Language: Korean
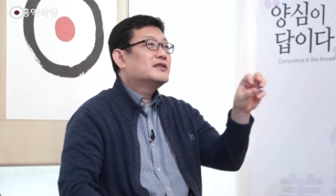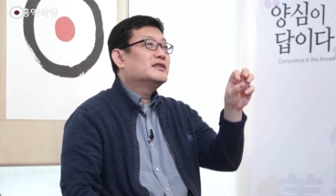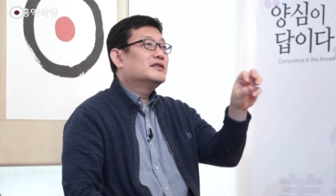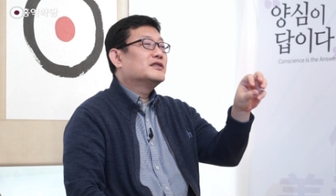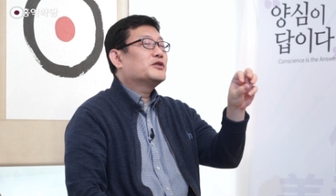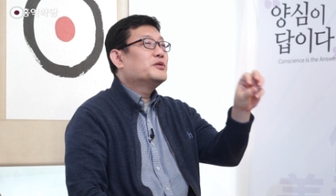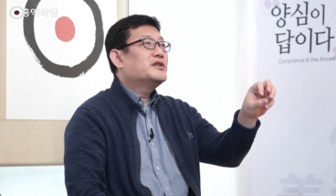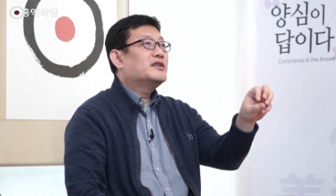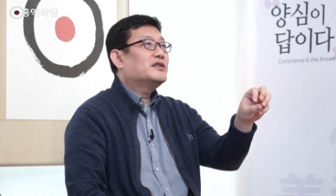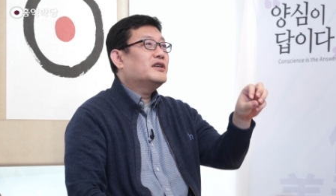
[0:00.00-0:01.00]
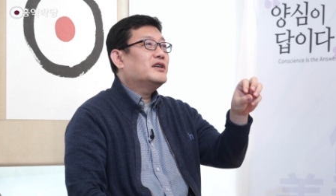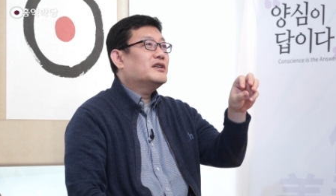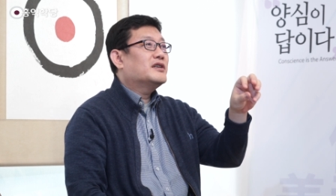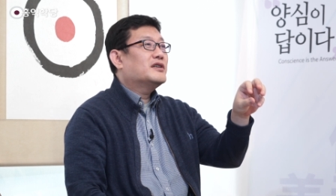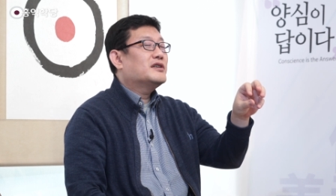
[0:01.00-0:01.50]
그
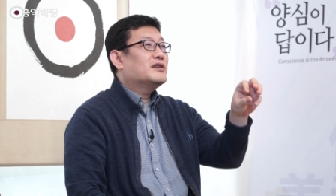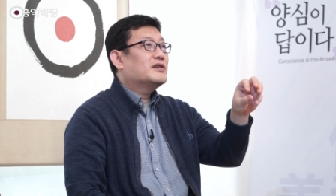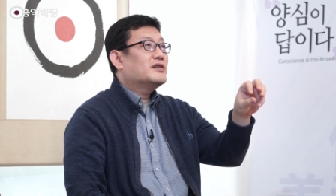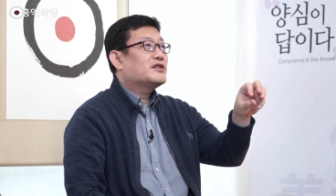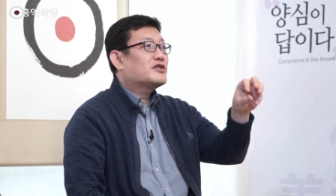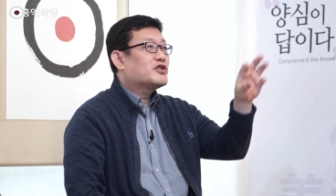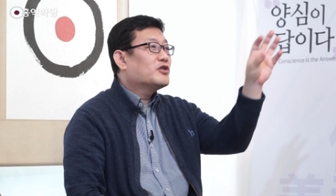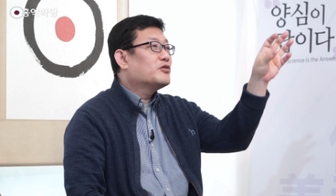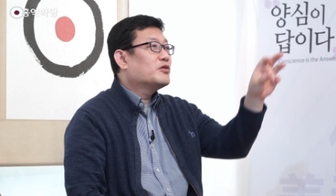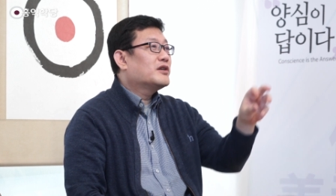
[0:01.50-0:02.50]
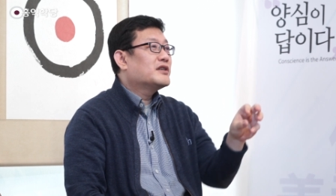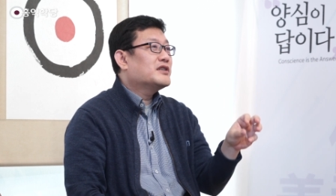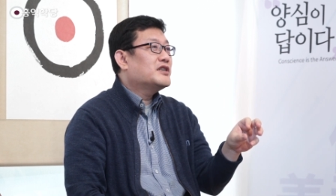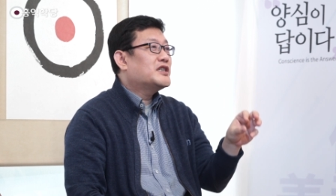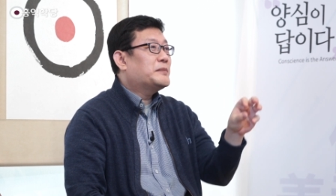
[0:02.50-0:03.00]
존재들이 천국을
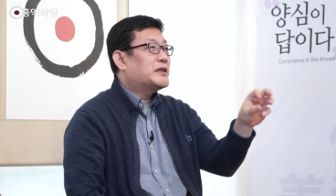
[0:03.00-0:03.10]
가지,